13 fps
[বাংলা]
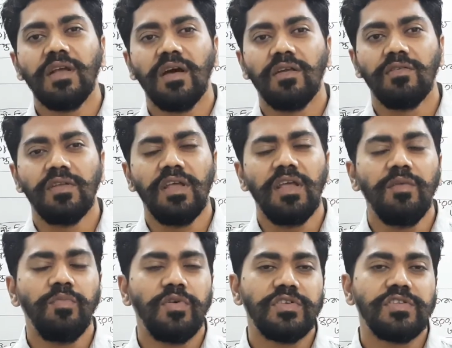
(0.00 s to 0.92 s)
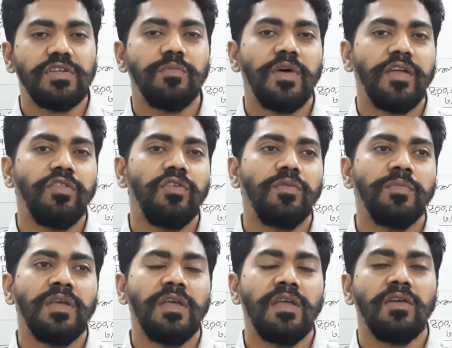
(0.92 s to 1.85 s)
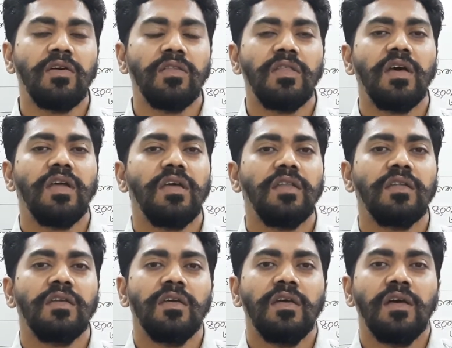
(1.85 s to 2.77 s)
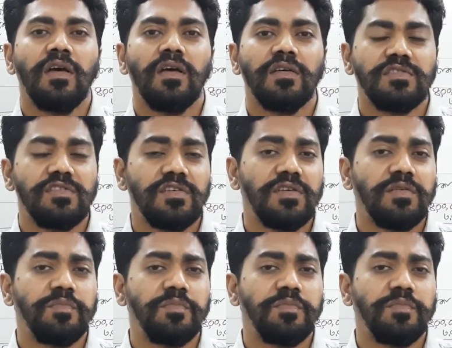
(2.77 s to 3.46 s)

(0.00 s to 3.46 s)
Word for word: কারণ এই প্রশ্নের মাধ্যমে এই অধ্যায়ের যে